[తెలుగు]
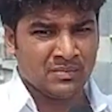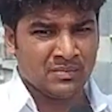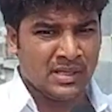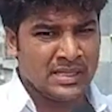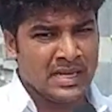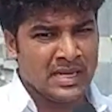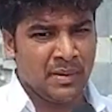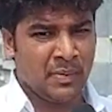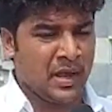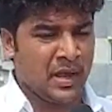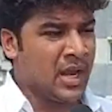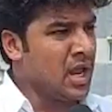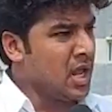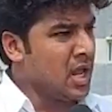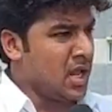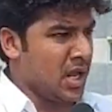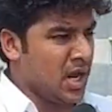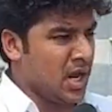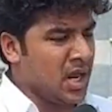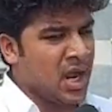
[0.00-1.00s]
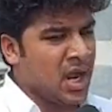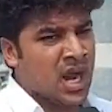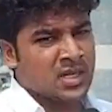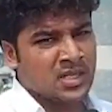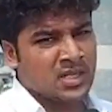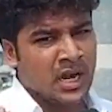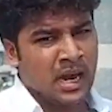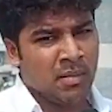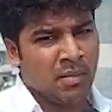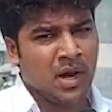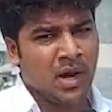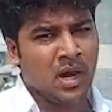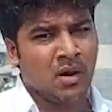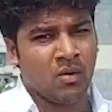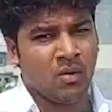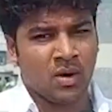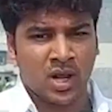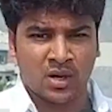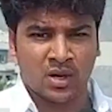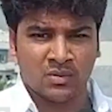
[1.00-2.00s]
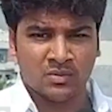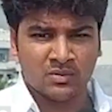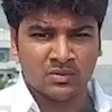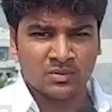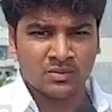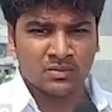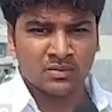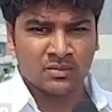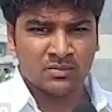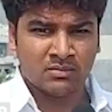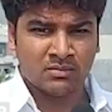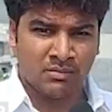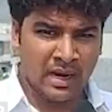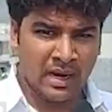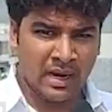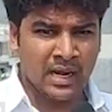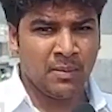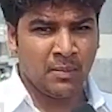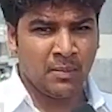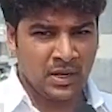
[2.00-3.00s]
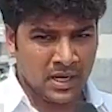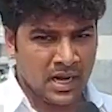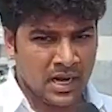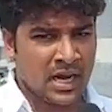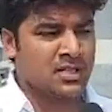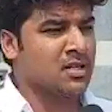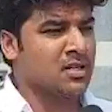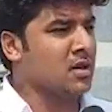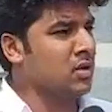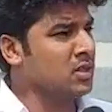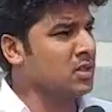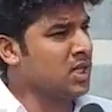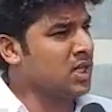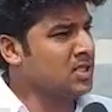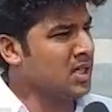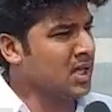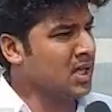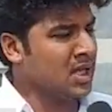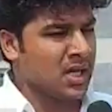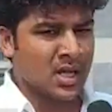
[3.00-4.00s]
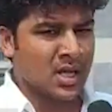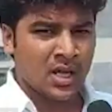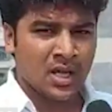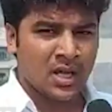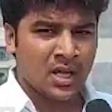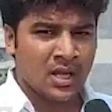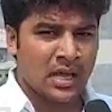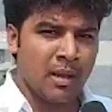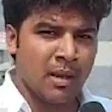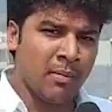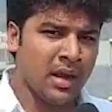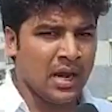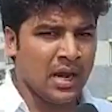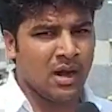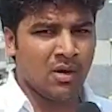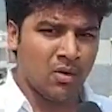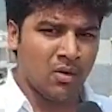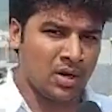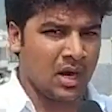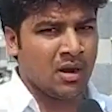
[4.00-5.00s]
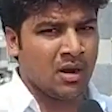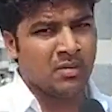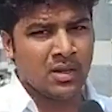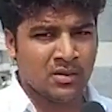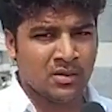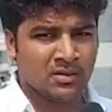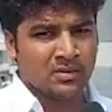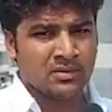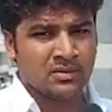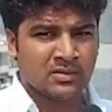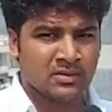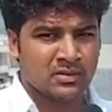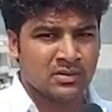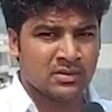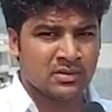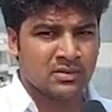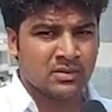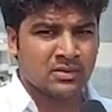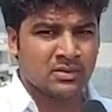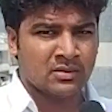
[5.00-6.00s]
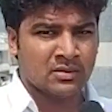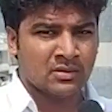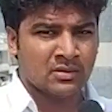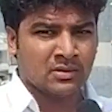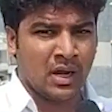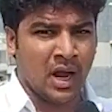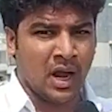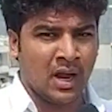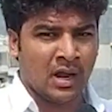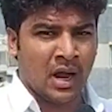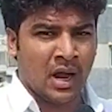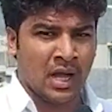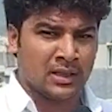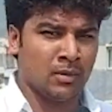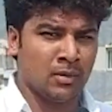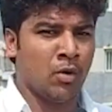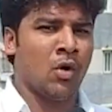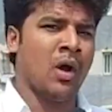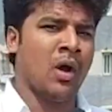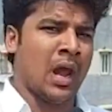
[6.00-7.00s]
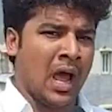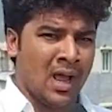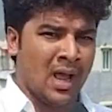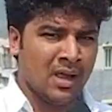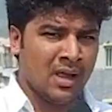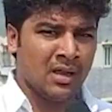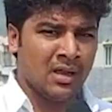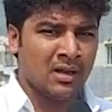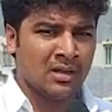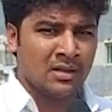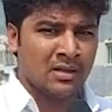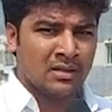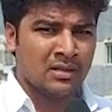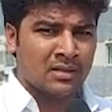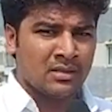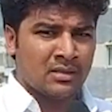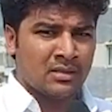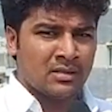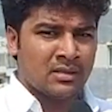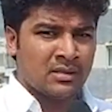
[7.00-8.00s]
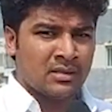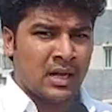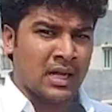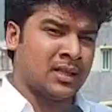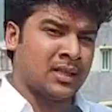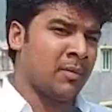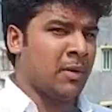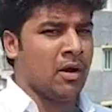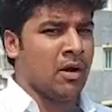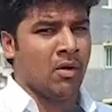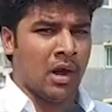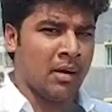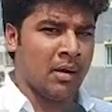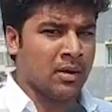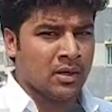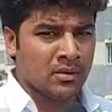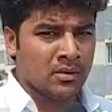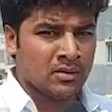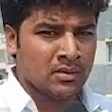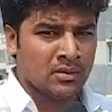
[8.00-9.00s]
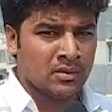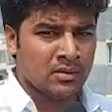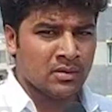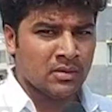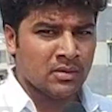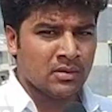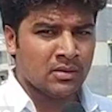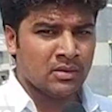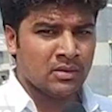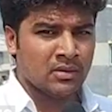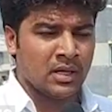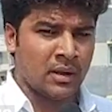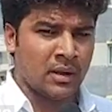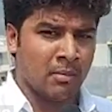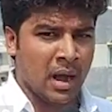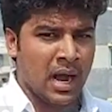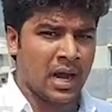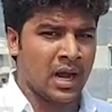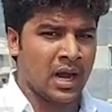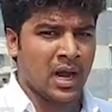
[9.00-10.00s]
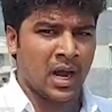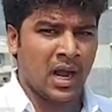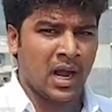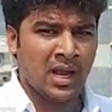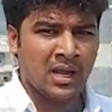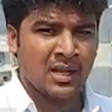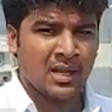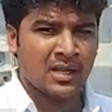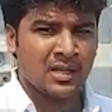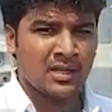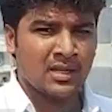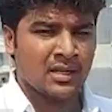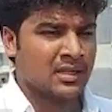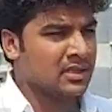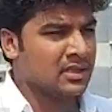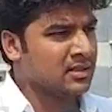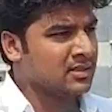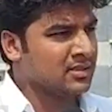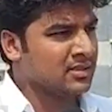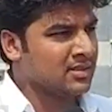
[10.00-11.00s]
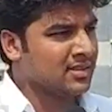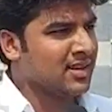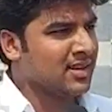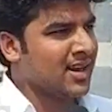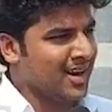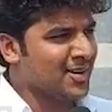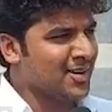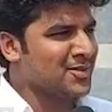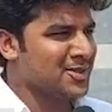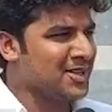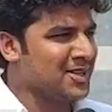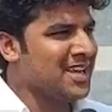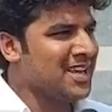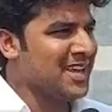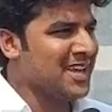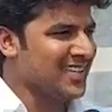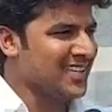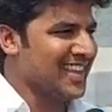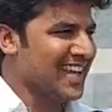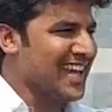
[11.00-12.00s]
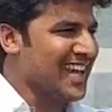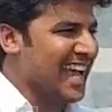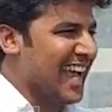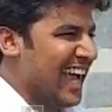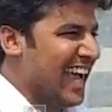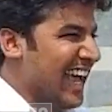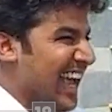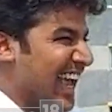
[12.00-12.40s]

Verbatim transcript: బీజేపీ ఎన్ని రాష్ట్రాల్లో ఎమ్మెల్యేలు కొన్నారు మళ్ళీ ఇప్పుడు ఈ రాష్ట్రంకి వచ్చేసి ఎమ్మెల్యేలు కొంటారా మీరు అంత మగవాలా అంత పనవాలా మీరు ఏ మాకన్నానా అంటే కొంచెం ఈ విధంగా